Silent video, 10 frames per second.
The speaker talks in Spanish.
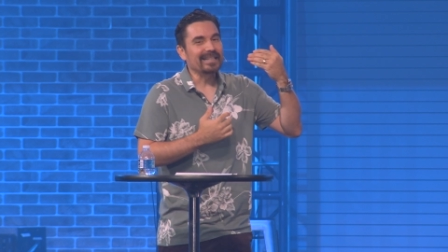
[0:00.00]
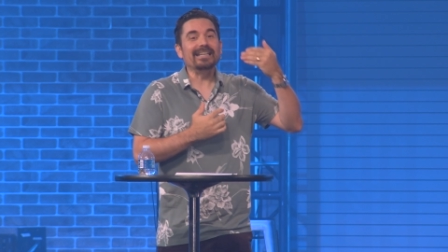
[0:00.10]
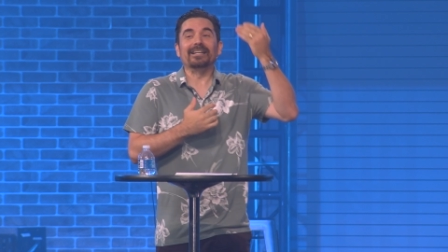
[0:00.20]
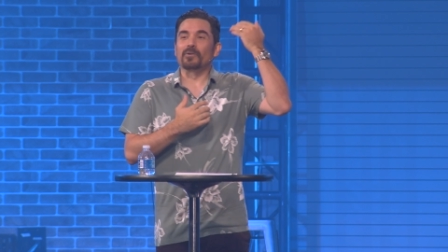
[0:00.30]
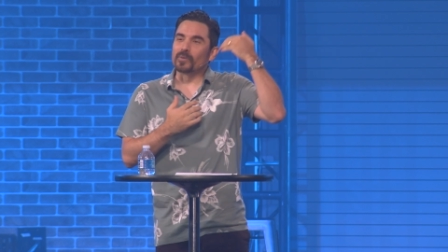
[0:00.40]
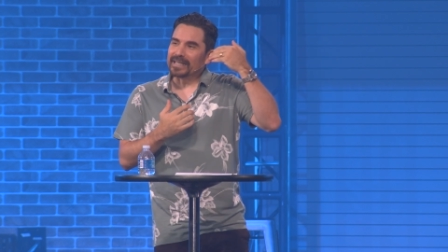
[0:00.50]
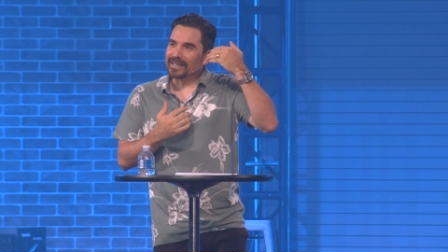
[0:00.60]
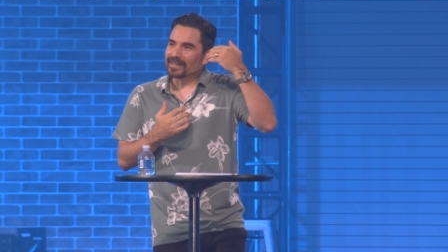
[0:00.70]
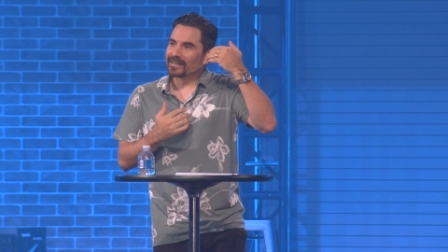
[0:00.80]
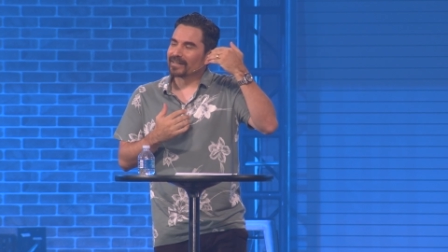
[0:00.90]
y el
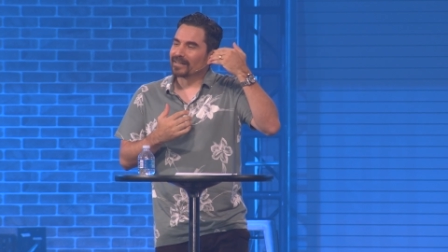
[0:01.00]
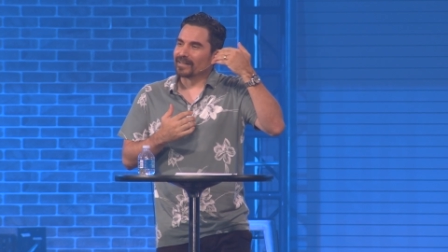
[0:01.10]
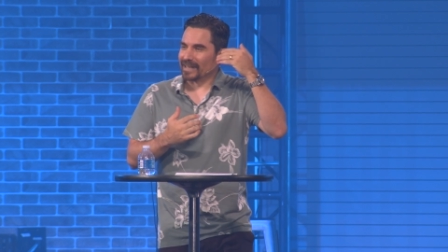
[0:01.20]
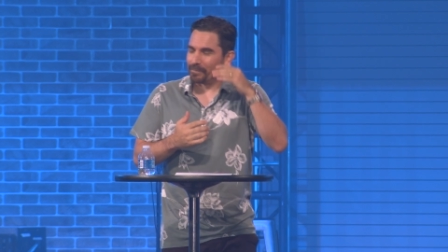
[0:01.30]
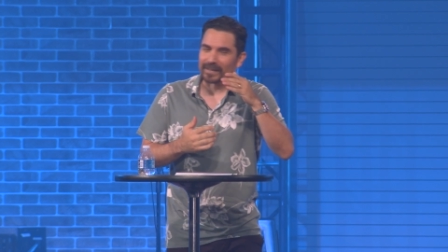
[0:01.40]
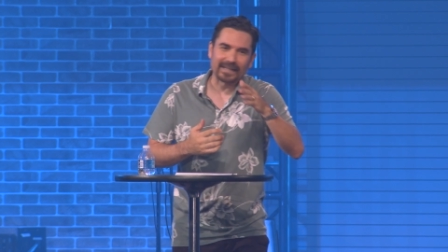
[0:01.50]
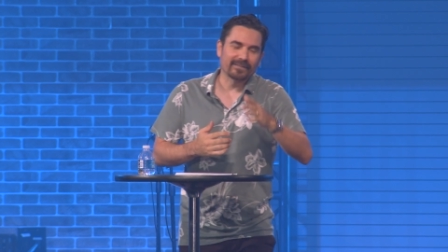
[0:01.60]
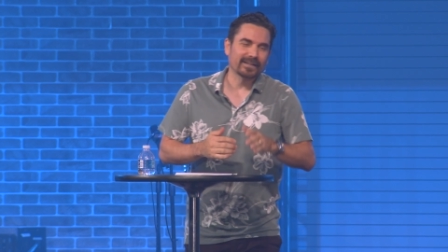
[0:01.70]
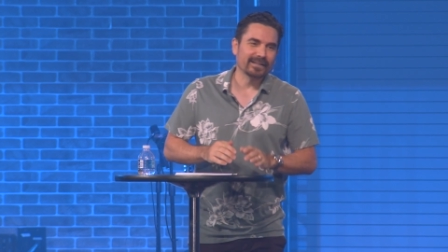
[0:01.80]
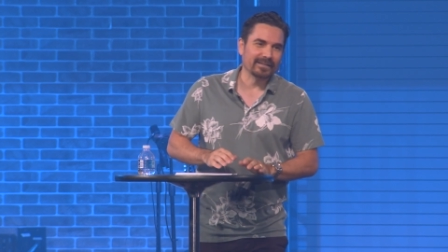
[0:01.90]
oír la
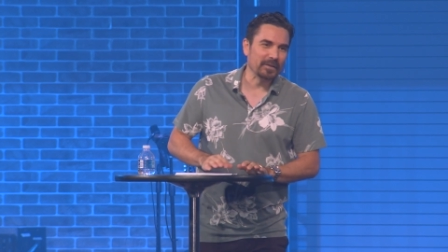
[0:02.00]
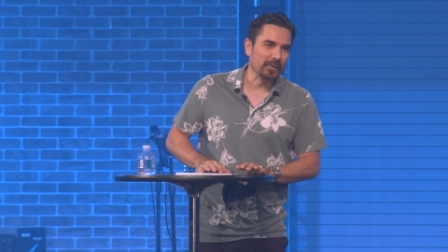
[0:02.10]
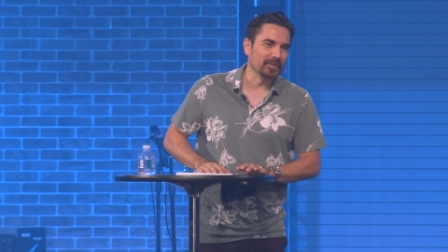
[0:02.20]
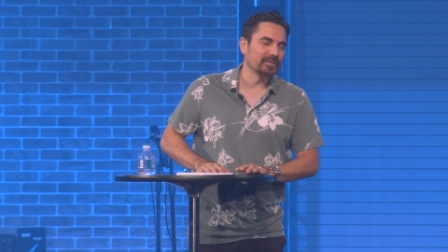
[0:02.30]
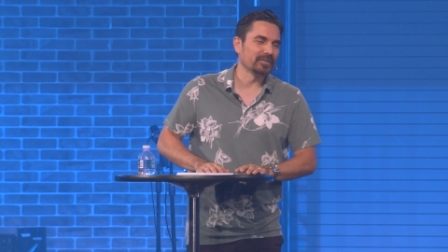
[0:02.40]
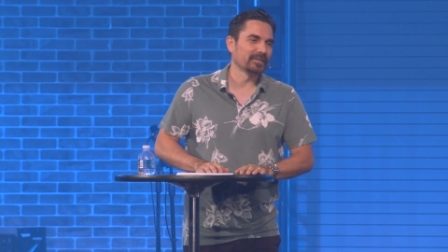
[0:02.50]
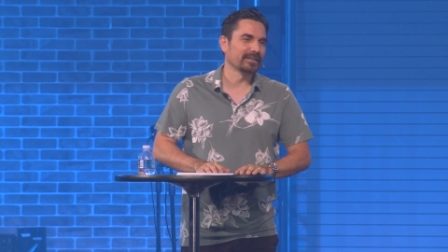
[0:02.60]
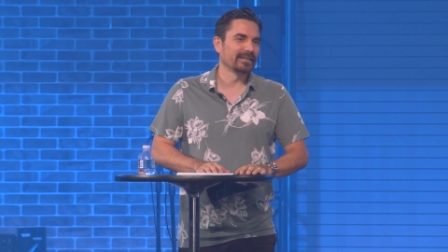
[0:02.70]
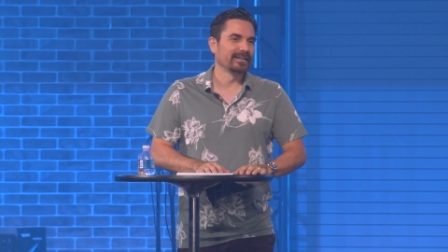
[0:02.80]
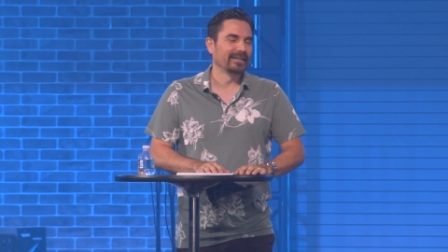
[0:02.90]
palabra de Dios.
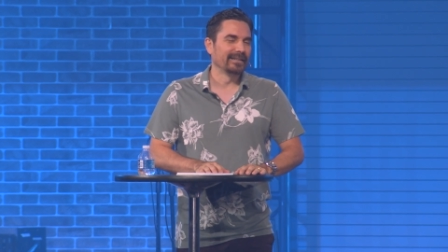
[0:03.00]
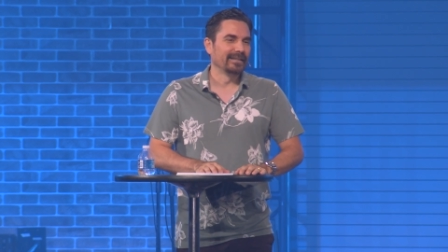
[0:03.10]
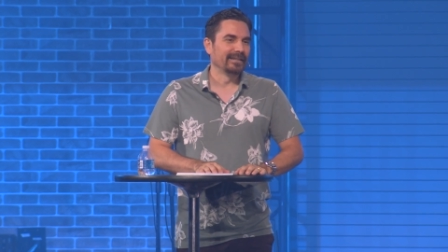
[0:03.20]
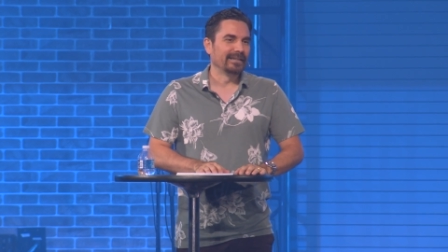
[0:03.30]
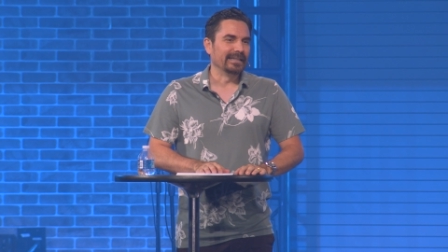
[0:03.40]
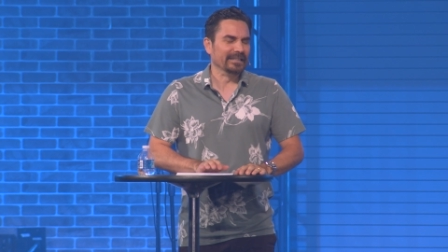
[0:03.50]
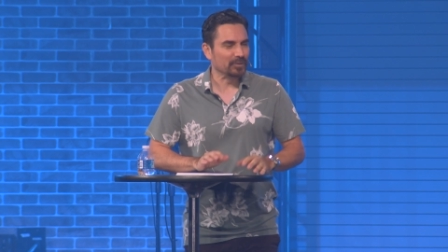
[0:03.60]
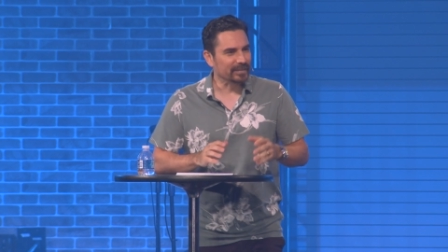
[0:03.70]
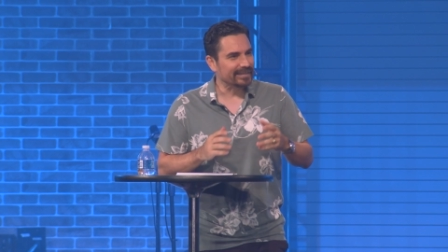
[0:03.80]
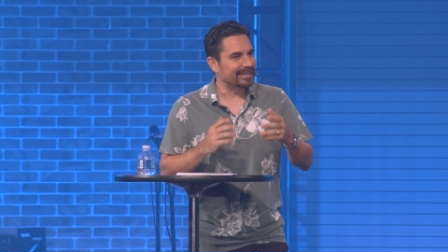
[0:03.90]

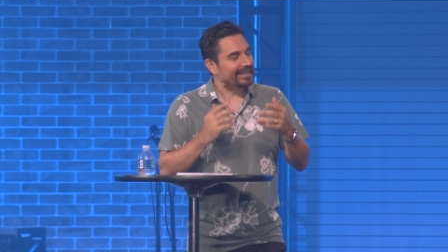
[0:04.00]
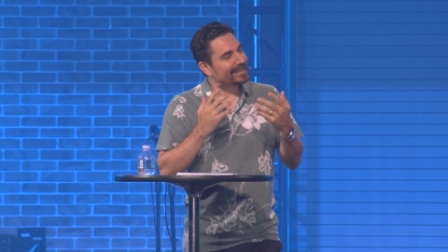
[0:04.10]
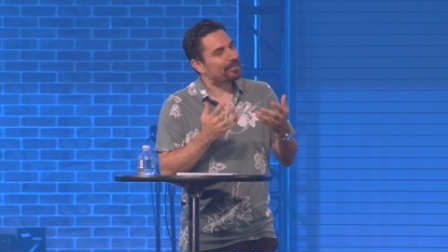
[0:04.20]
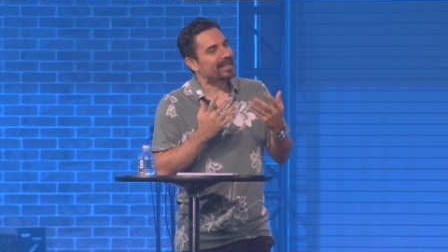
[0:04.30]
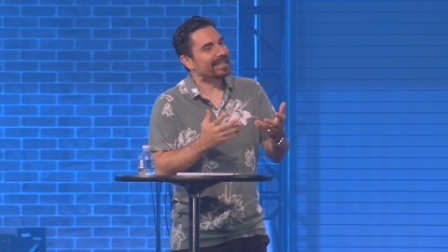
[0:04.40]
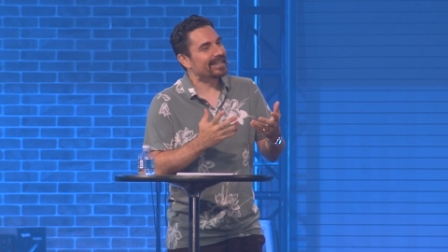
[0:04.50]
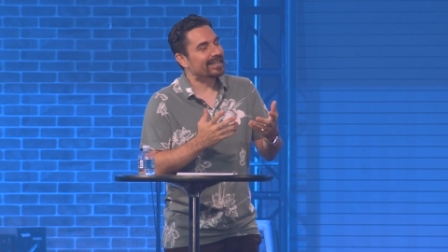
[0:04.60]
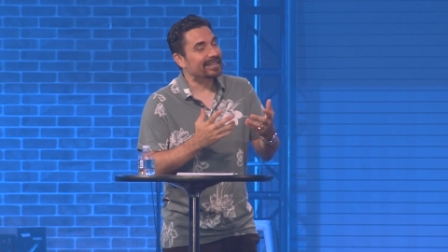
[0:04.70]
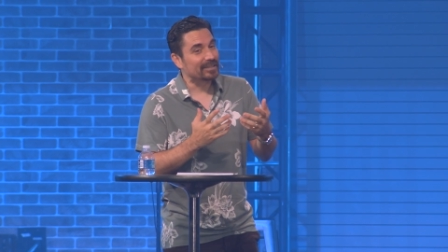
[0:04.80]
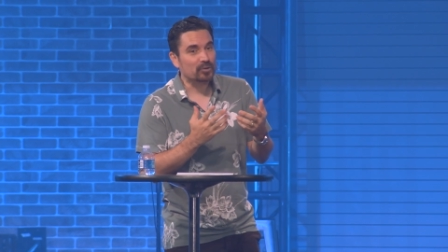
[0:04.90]
Entonces de esa
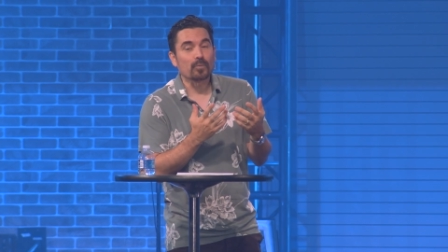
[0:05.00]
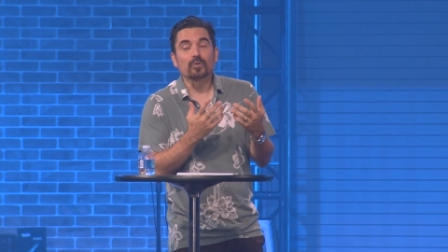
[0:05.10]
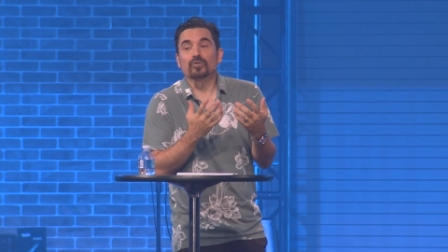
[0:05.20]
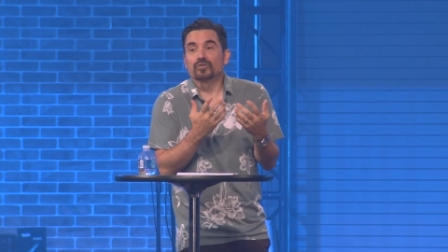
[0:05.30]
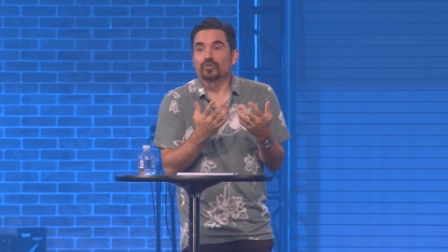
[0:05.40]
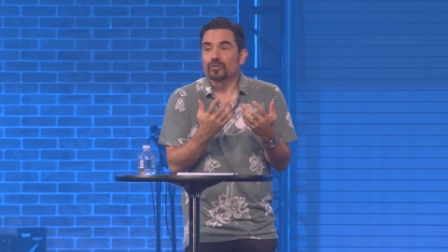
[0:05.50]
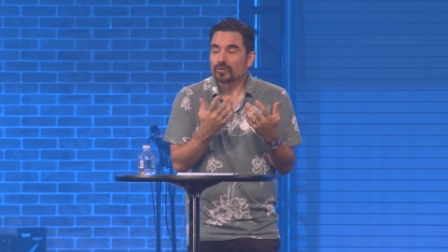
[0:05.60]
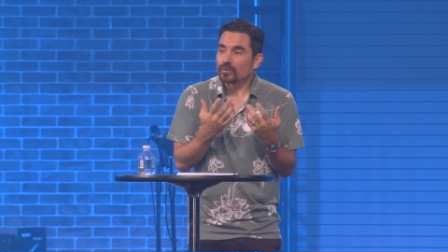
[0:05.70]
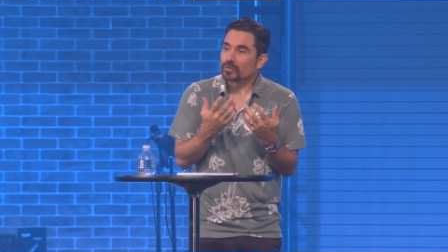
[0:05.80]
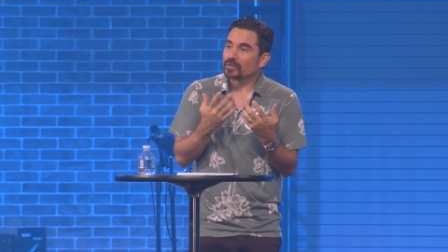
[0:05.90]
manera es como
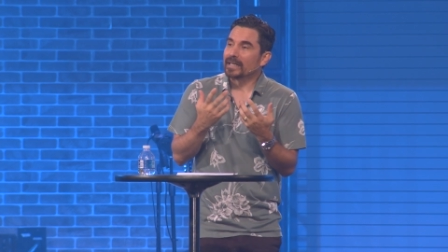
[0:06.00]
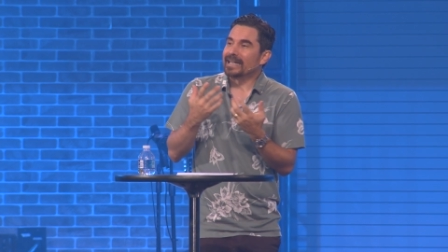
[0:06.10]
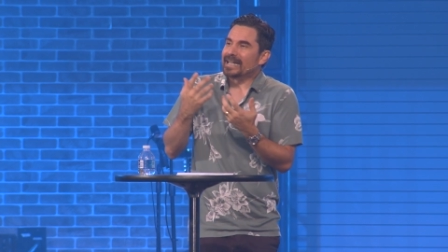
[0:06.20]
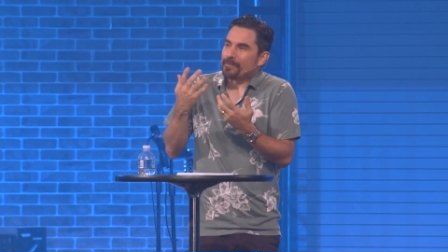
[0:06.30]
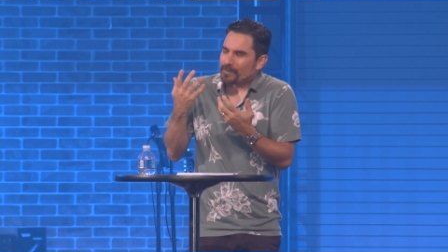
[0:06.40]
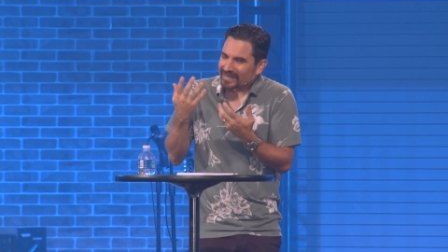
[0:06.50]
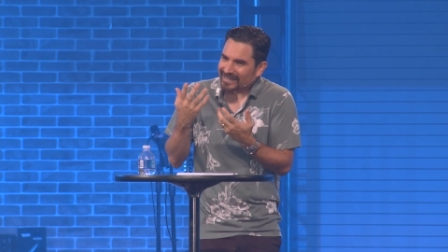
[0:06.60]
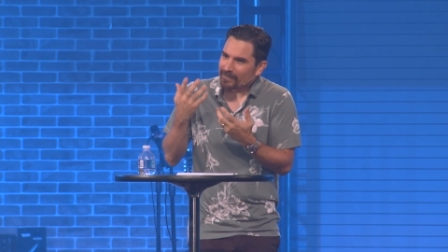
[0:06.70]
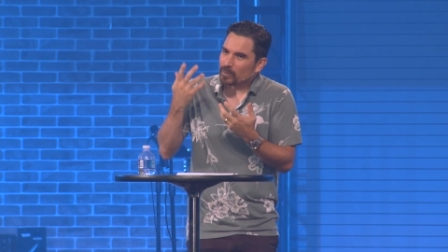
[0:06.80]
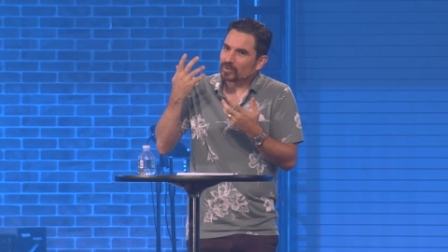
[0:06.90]
nosotros
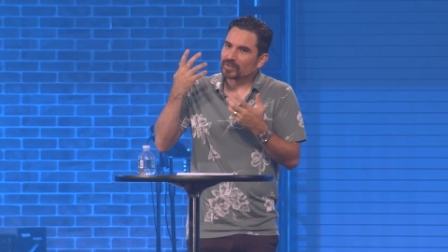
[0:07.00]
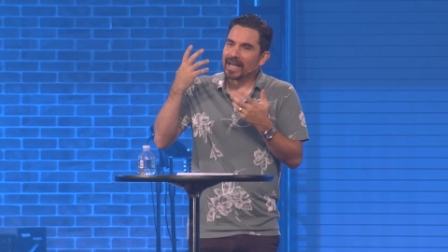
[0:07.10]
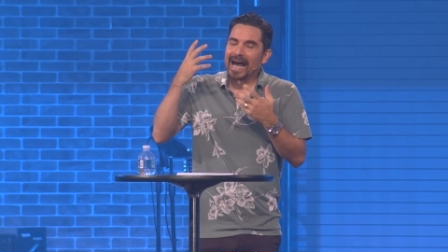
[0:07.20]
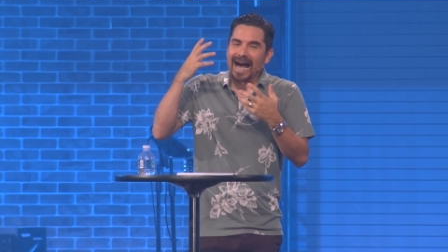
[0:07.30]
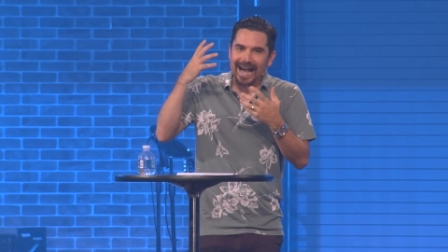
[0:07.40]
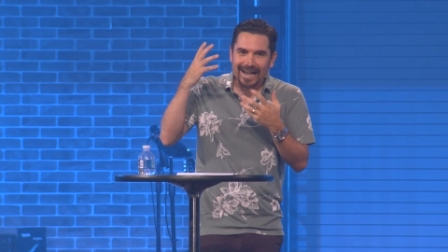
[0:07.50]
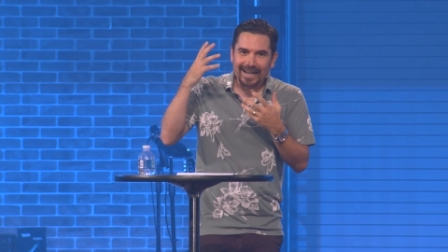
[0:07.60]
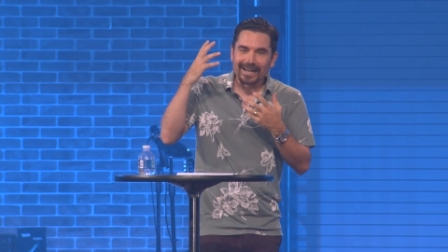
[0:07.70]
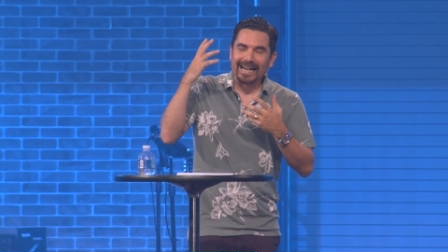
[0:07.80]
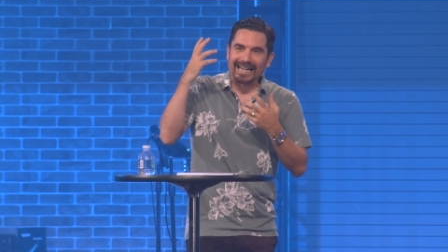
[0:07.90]
empezamos
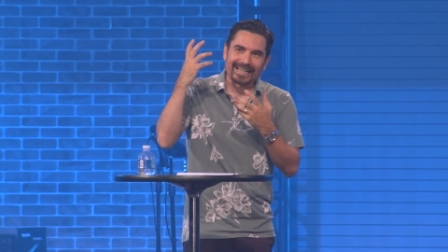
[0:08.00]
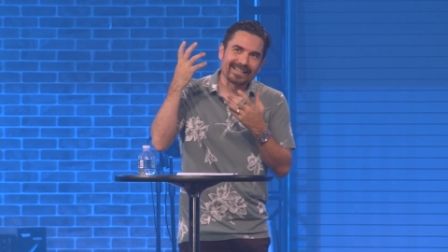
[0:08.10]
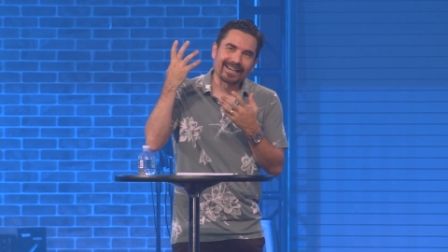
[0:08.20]
a